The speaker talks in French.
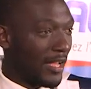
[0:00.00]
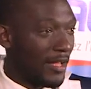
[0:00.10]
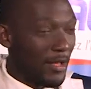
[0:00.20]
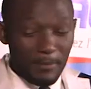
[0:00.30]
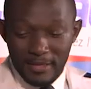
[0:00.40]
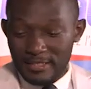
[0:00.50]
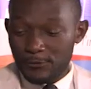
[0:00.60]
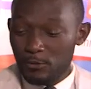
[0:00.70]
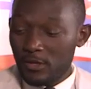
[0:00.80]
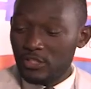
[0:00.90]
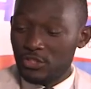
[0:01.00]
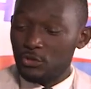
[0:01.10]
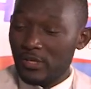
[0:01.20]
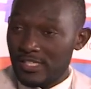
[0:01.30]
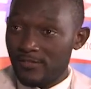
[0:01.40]
là. Merci infiniment, si
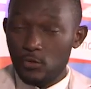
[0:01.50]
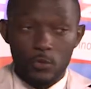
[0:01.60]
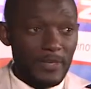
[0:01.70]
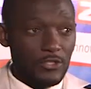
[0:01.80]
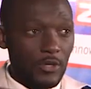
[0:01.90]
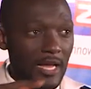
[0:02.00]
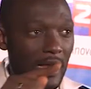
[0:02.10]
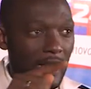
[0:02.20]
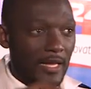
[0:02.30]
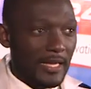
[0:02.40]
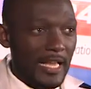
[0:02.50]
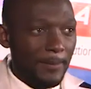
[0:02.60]
tu restes avec nous parce que là, il y